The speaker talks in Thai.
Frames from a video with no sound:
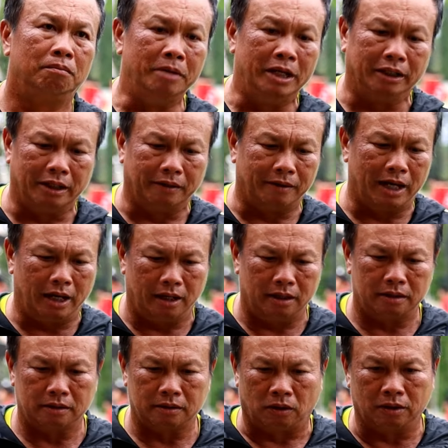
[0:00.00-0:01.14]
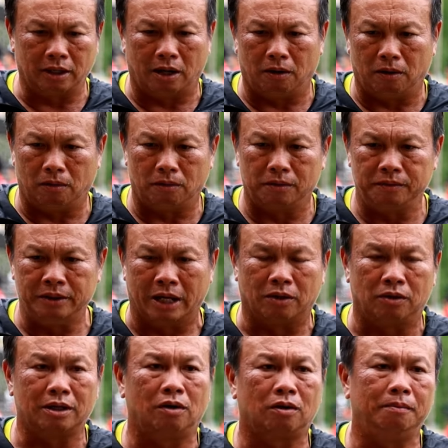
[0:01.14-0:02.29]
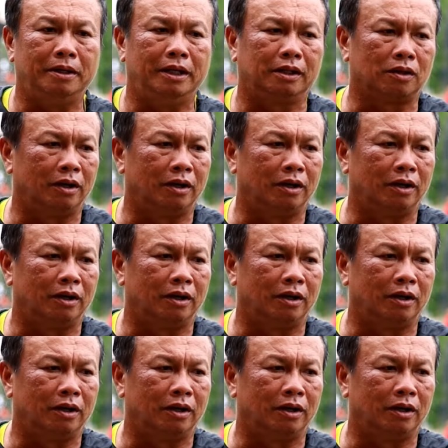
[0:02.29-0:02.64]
มีแต่ว่าของเราอย่างของเราก็มี